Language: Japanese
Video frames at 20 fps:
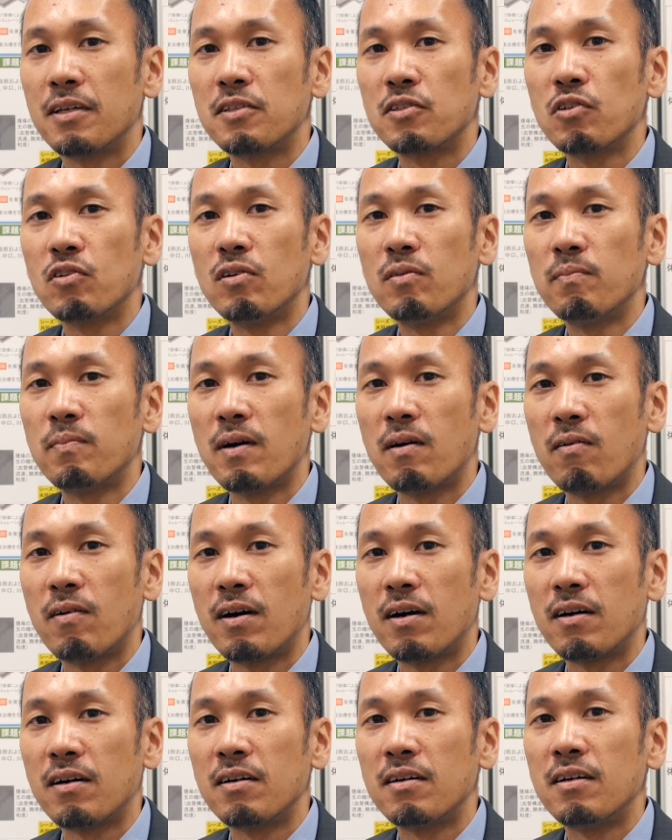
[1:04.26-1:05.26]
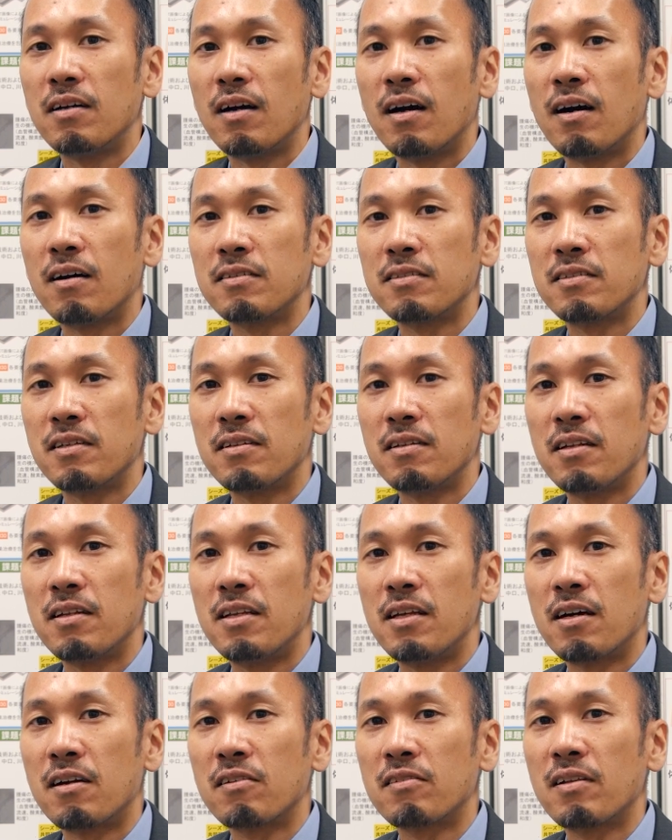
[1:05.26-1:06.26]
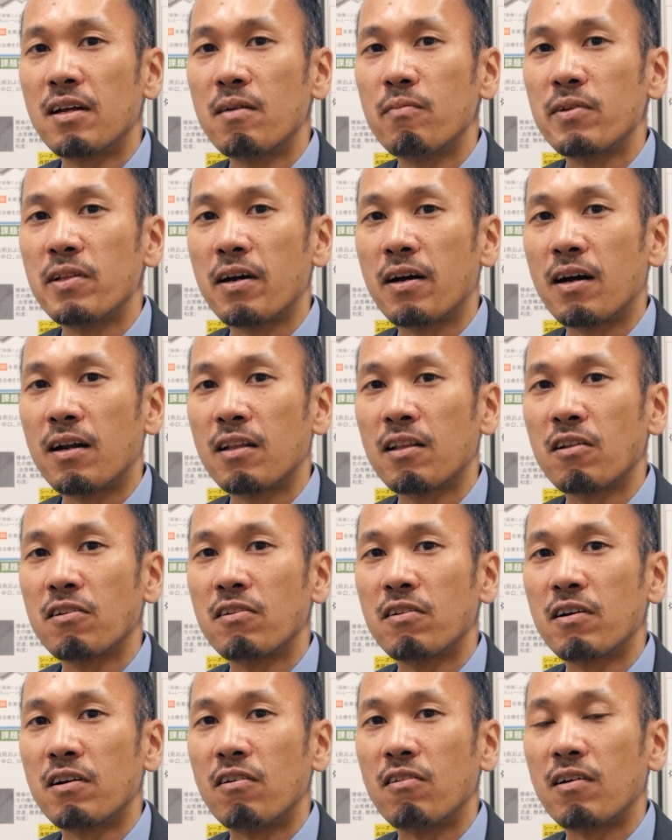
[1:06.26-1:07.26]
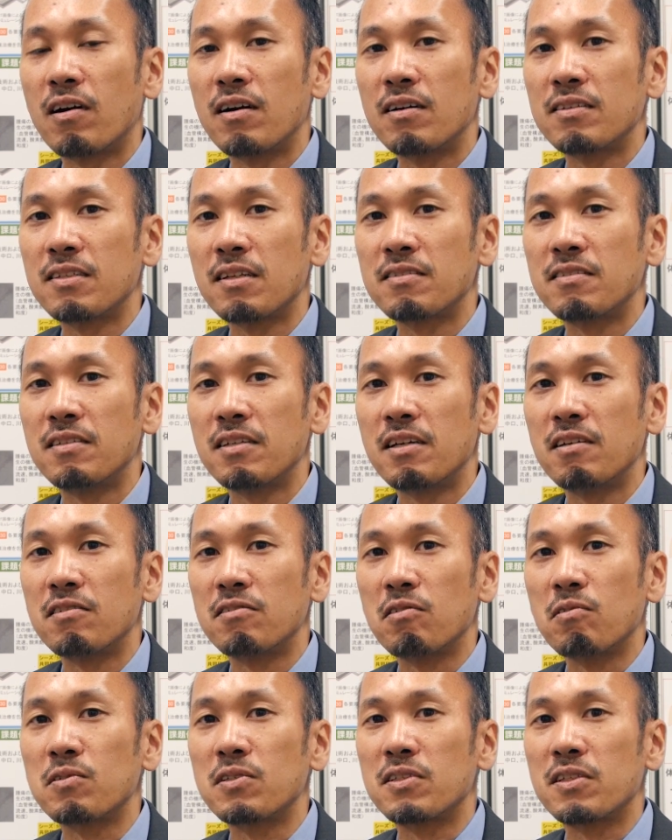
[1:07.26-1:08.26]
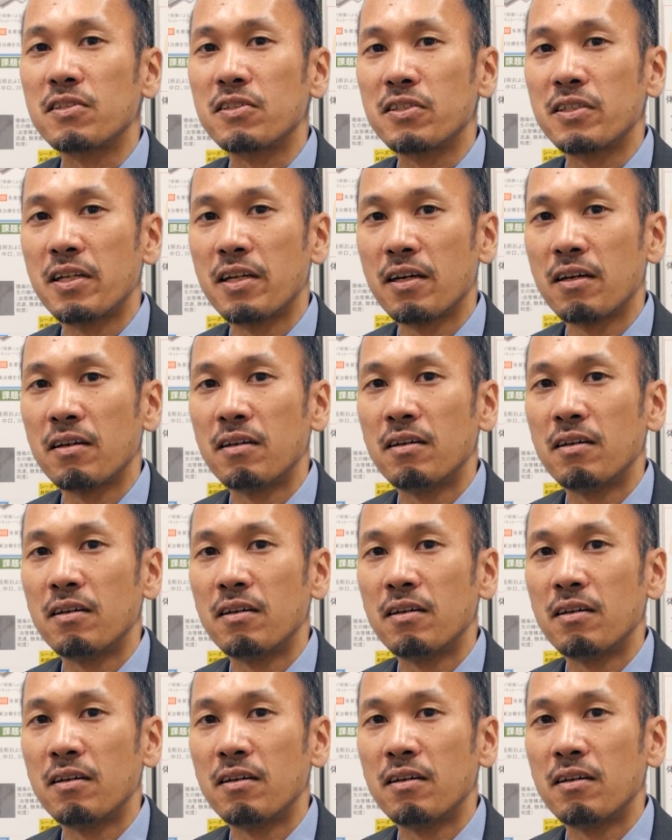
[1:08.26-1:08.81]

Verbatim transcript: 超音波は安全にリアルタイムで体の中を観察できる装置として